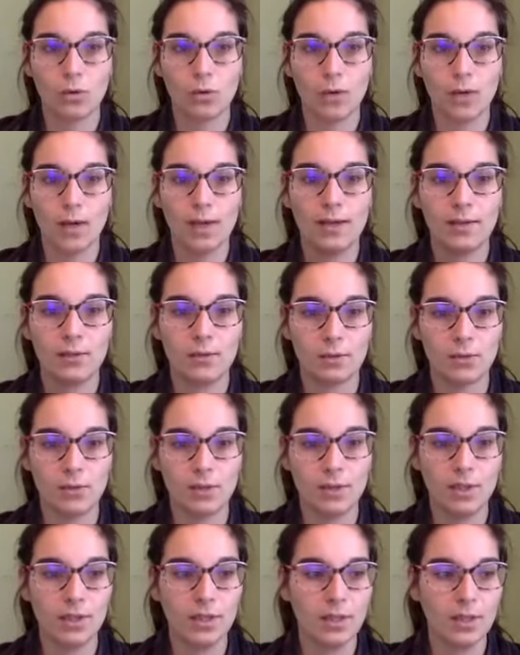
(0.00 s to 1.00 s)
elle se
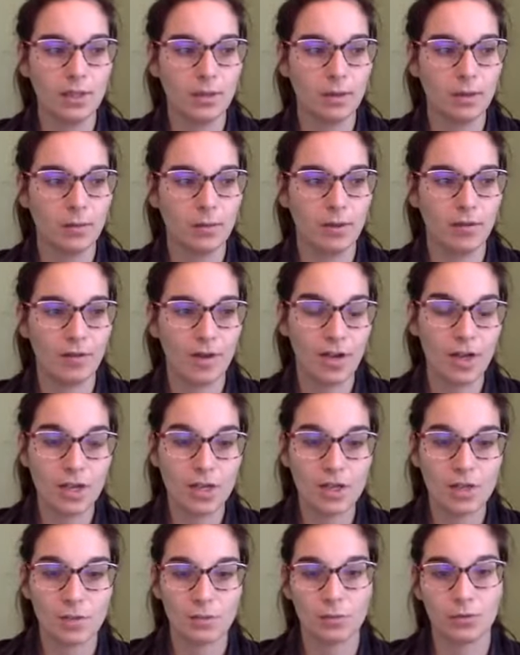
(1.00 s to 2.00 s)
dit bah voilà
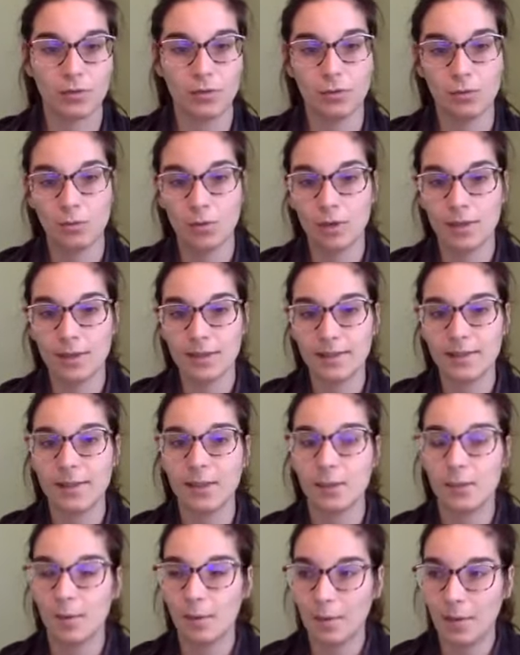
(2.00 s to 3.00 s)
j'ai monté une boîte qui est
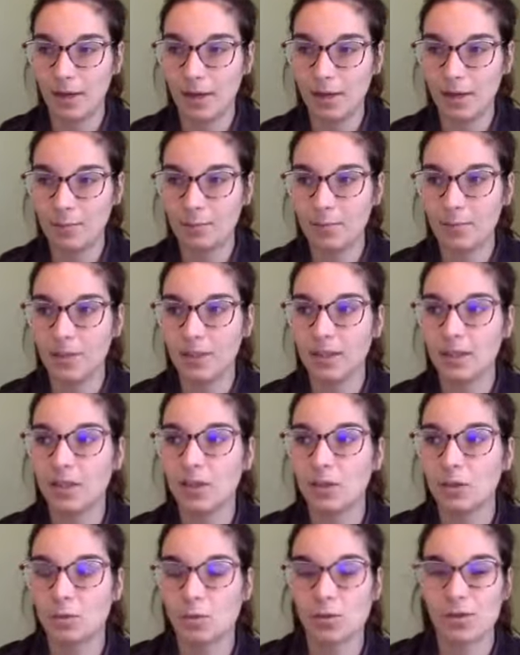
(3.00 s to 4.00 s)
pas mal mais qui
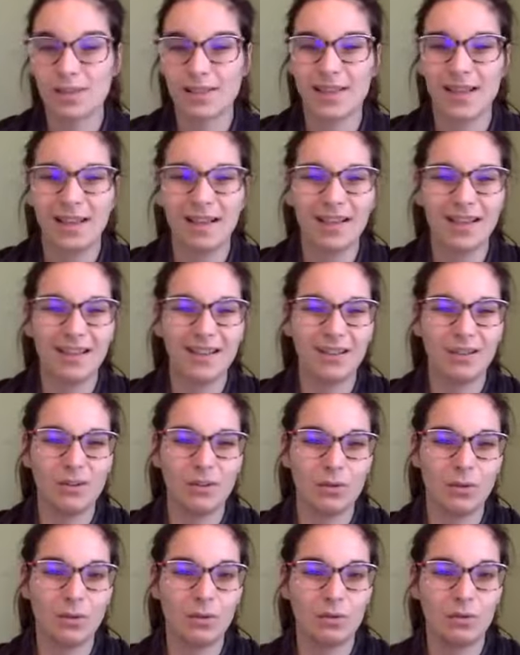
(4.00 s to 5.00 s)
commence à
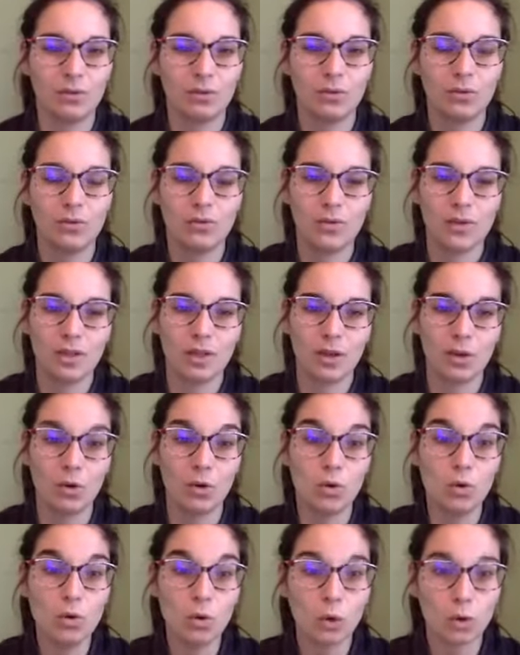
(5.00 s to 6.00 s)
devenir
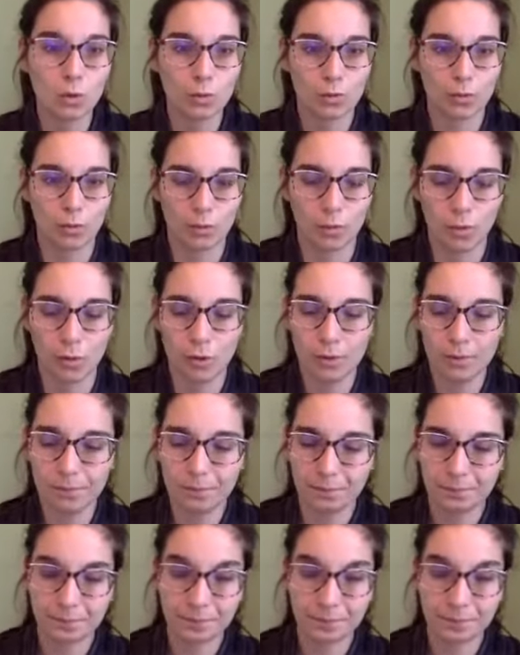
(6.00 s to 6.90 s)
lourde pour moi